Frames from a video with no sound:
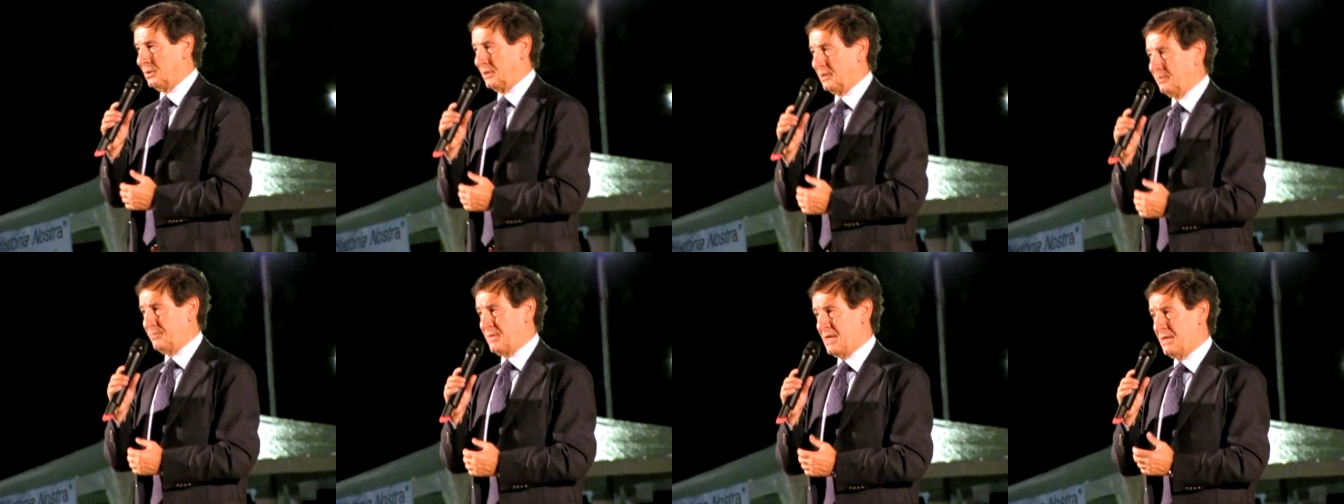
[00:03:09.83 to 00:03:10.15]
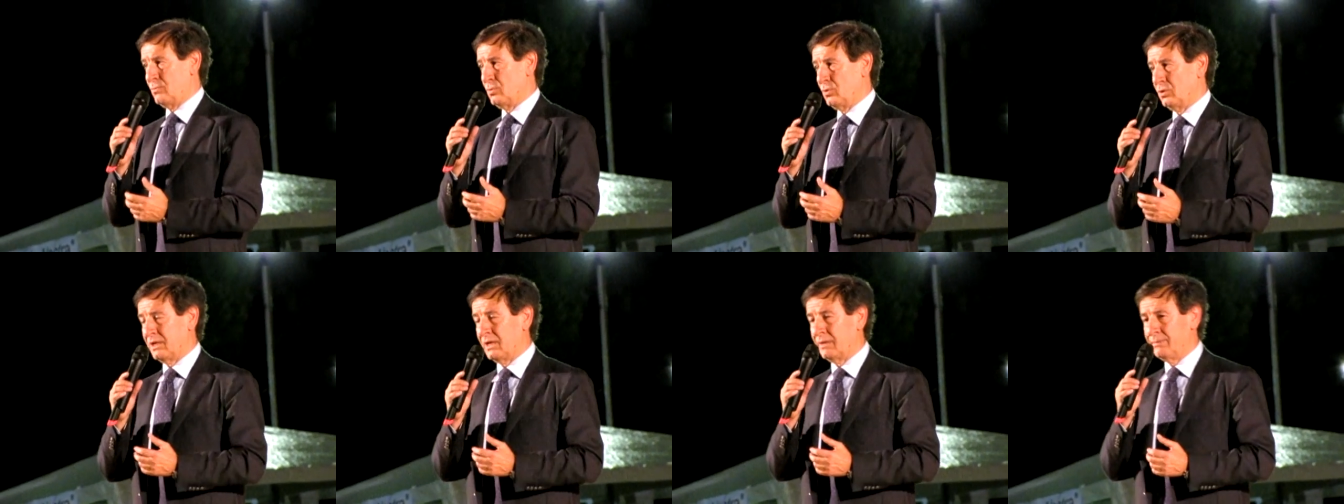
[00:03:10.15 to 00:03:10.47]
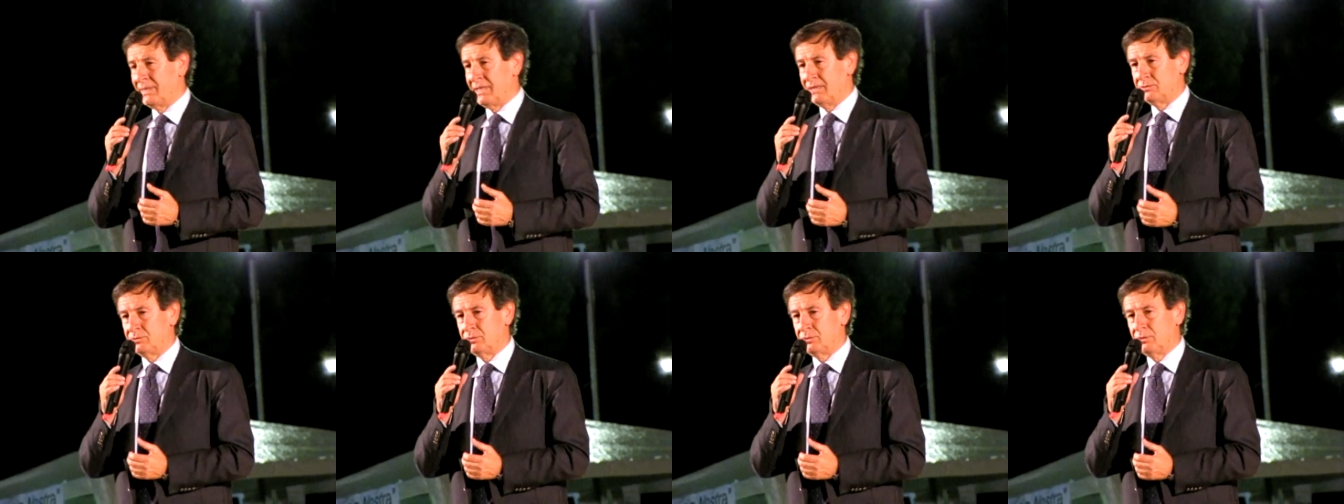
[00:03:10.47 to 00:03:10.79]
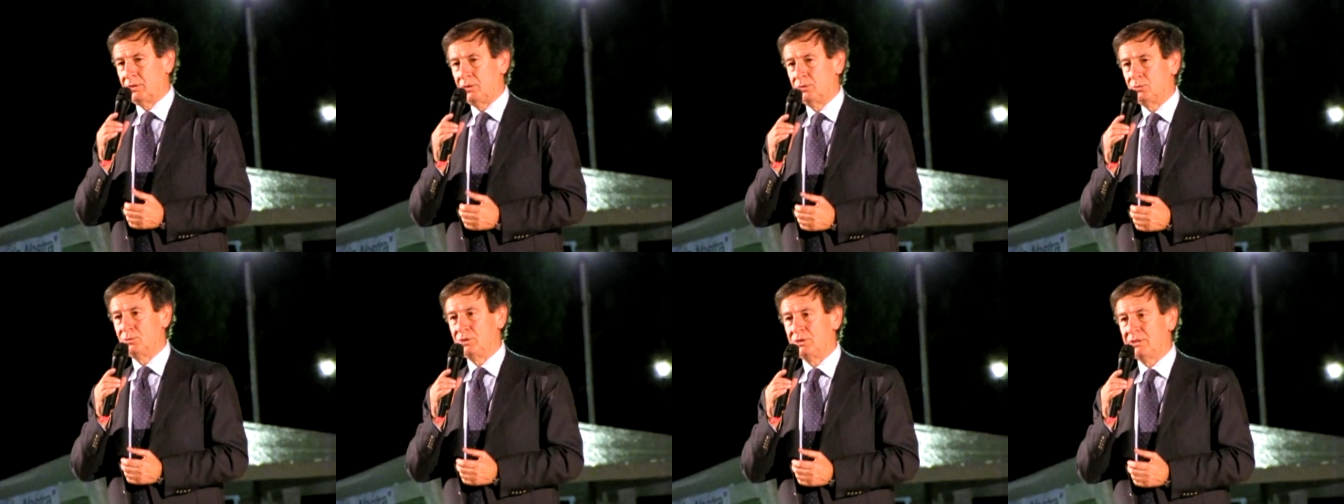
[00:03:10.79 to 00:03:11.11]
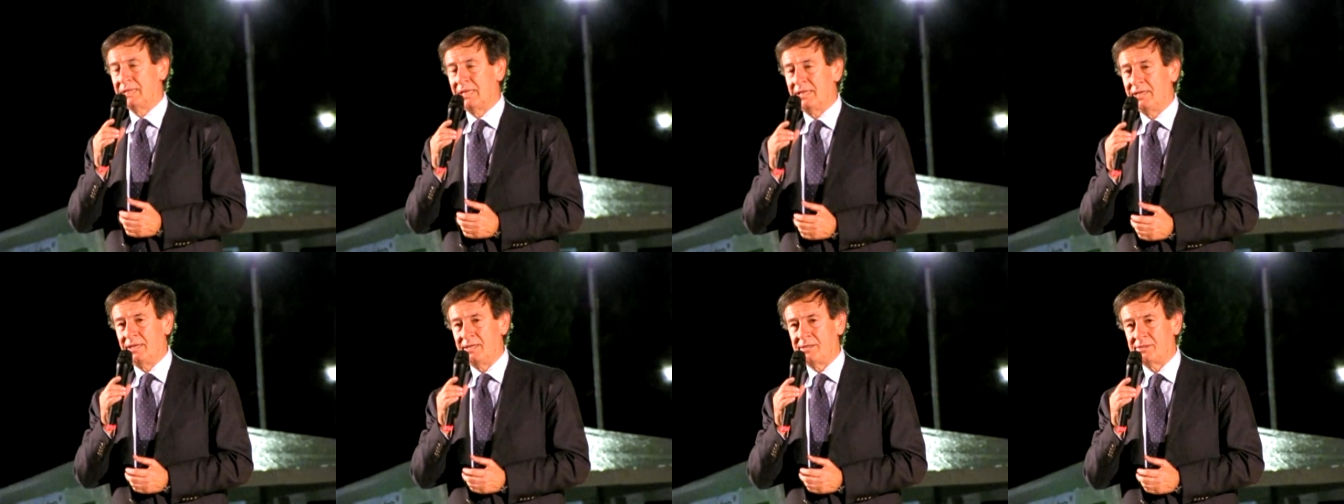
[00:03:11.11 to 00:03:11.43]
Abbiamo chiamato
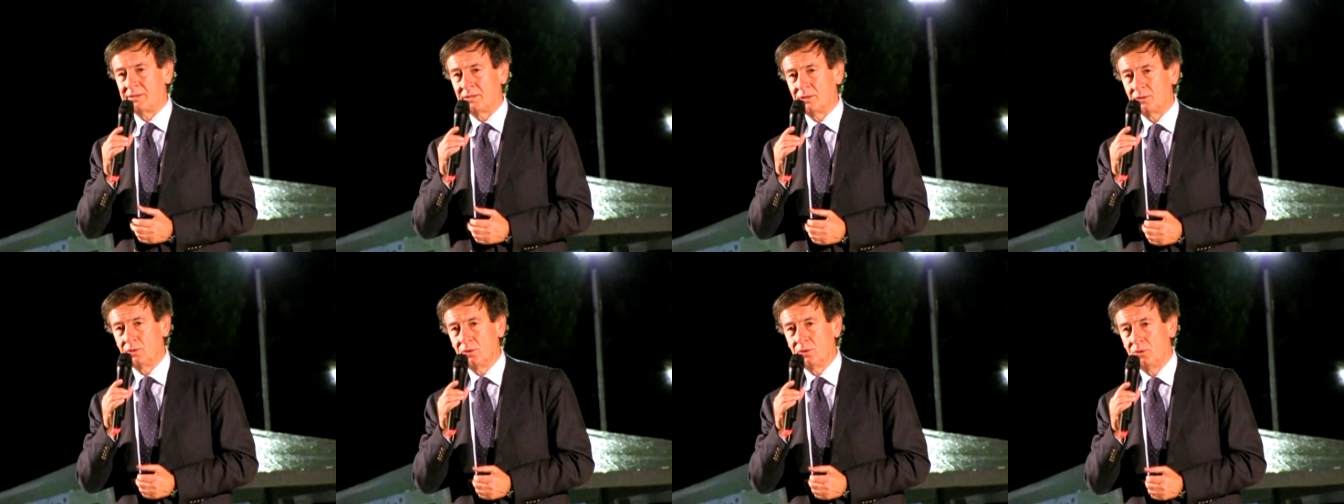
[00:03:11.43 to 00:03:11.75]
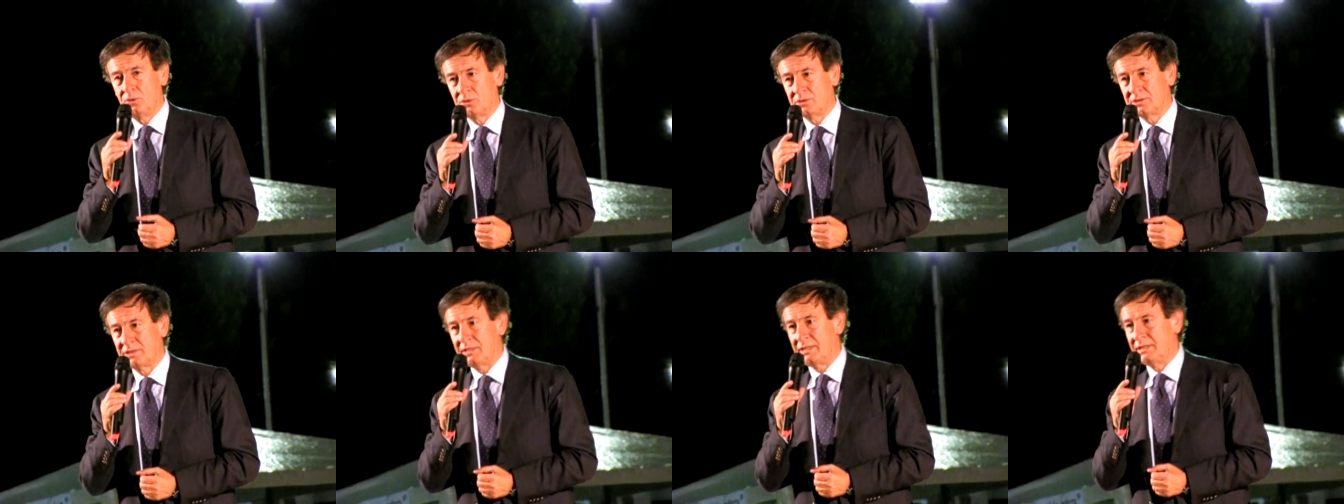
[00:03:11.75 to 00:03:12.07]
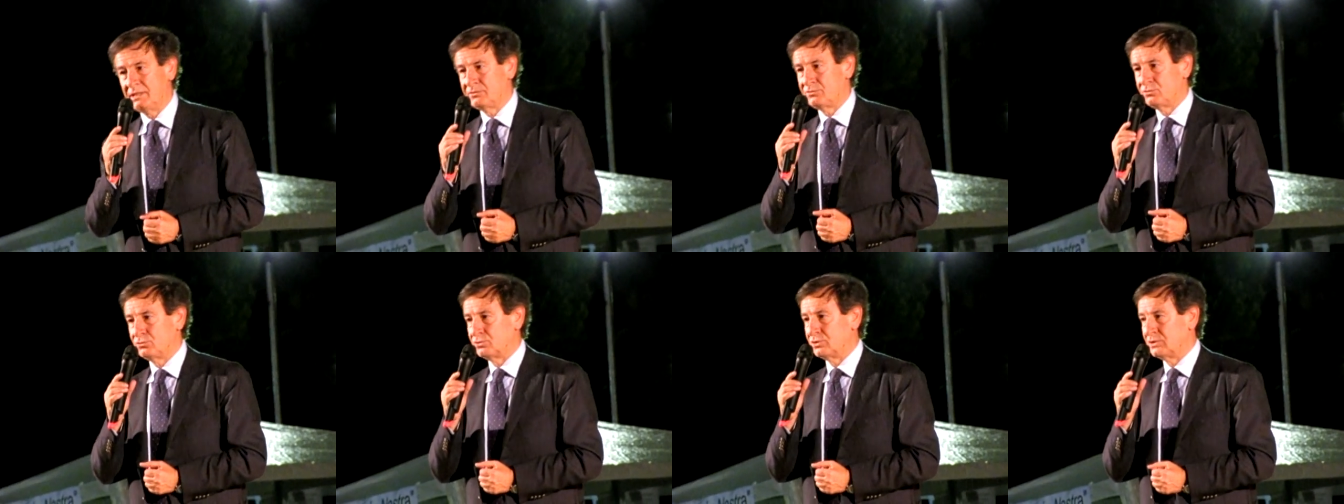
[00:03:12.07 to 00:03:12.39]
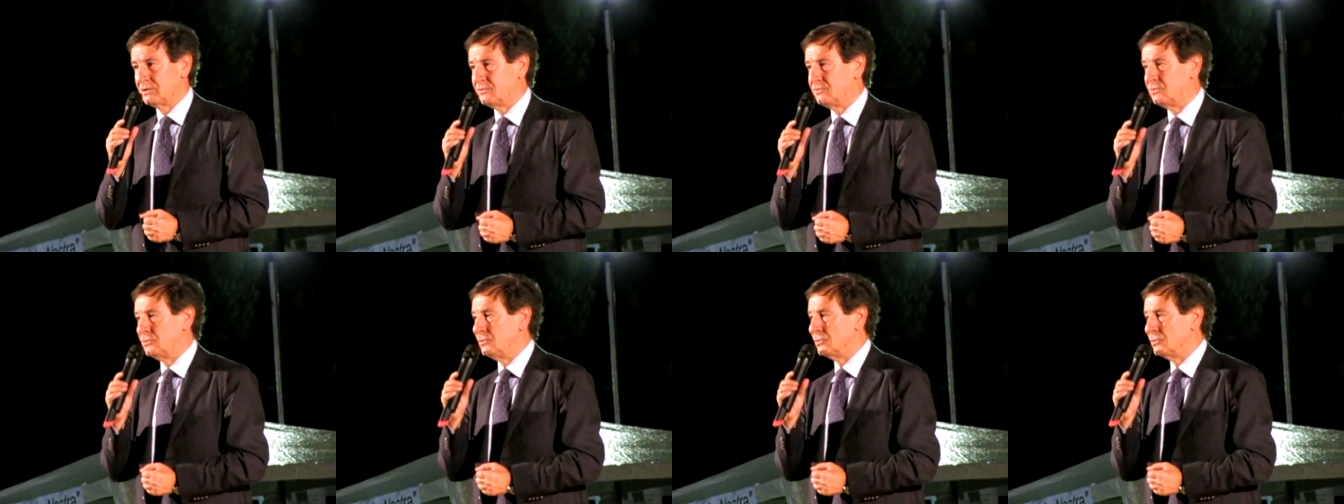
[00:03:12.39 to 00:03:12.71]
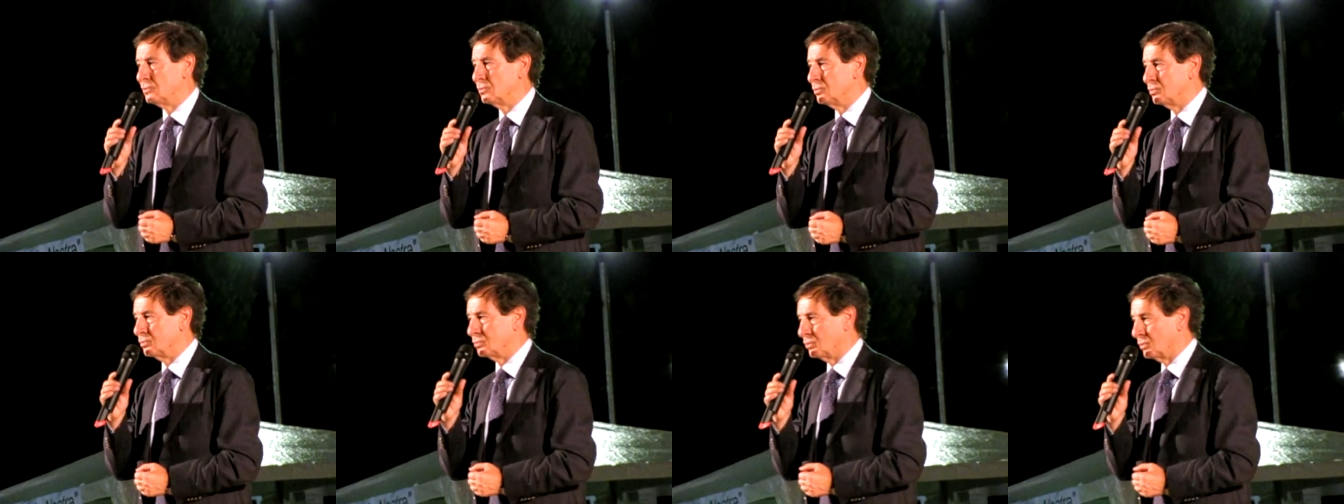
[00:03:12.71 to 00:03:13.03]
all'unità e raccolta le
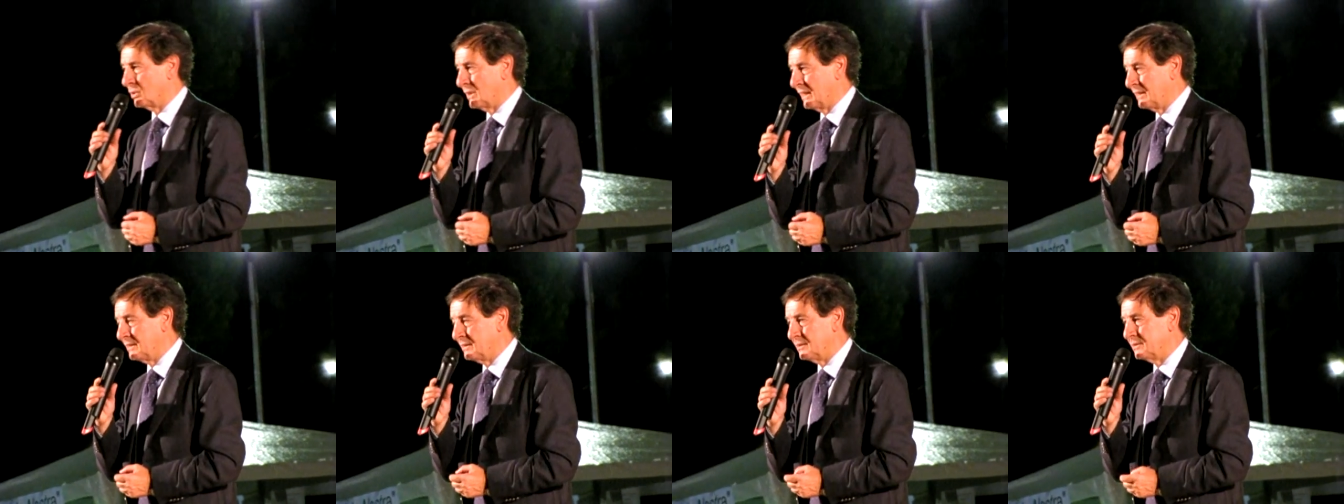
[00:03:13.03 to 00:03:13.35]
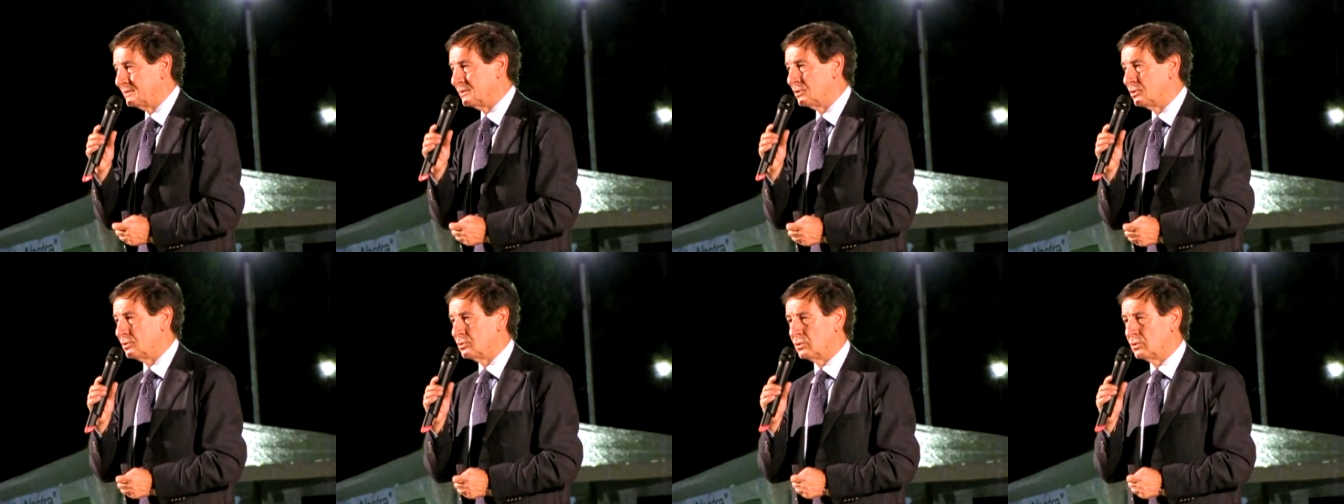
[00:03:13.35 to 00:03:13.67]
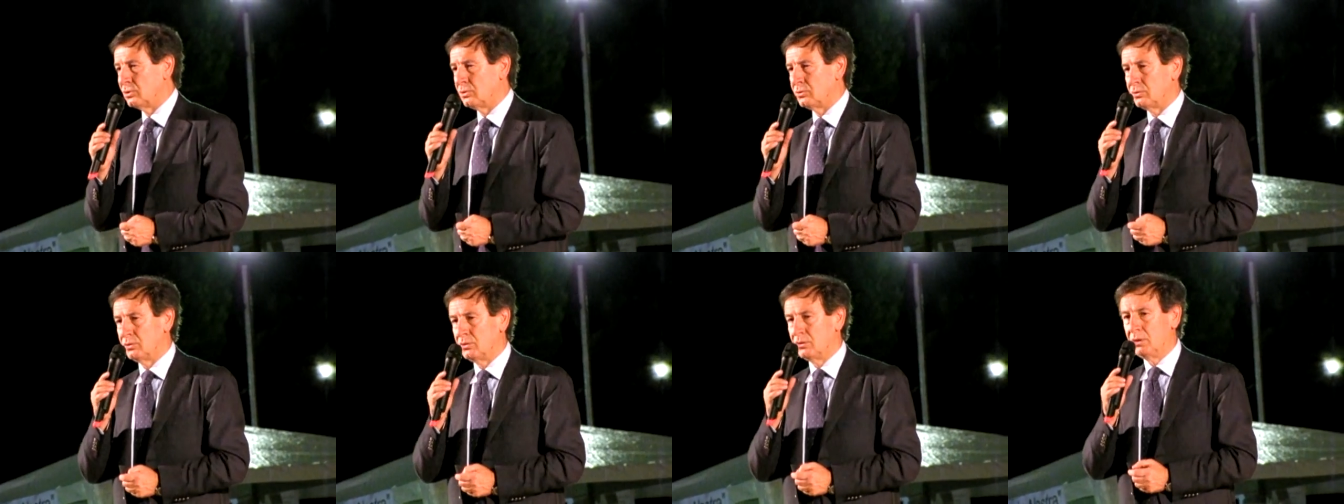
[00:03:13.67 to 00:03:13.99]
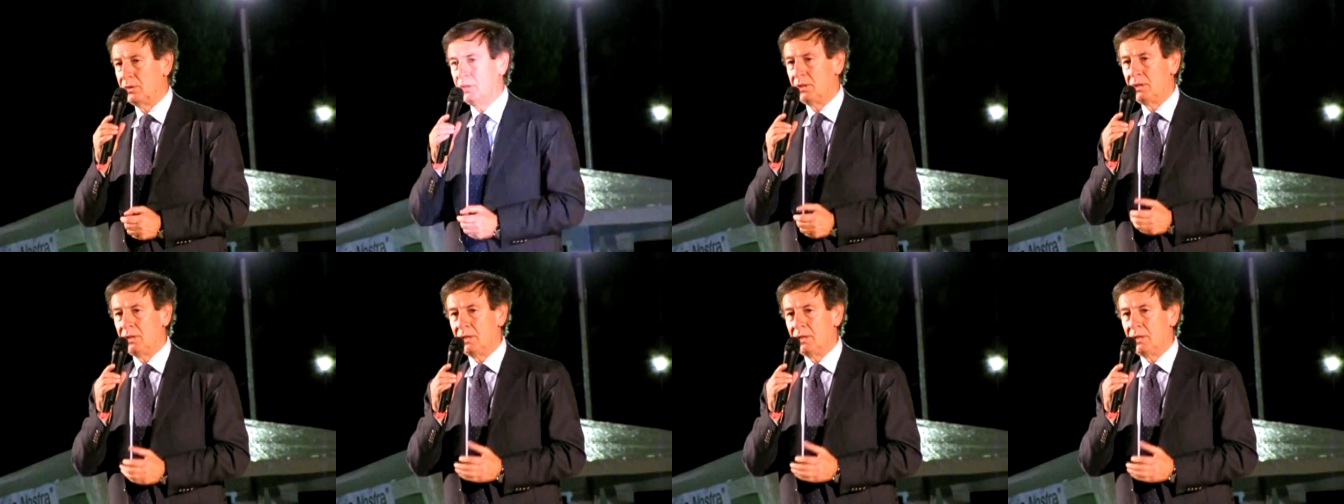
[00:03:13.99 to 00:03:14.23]
associazioni culturali del territorio,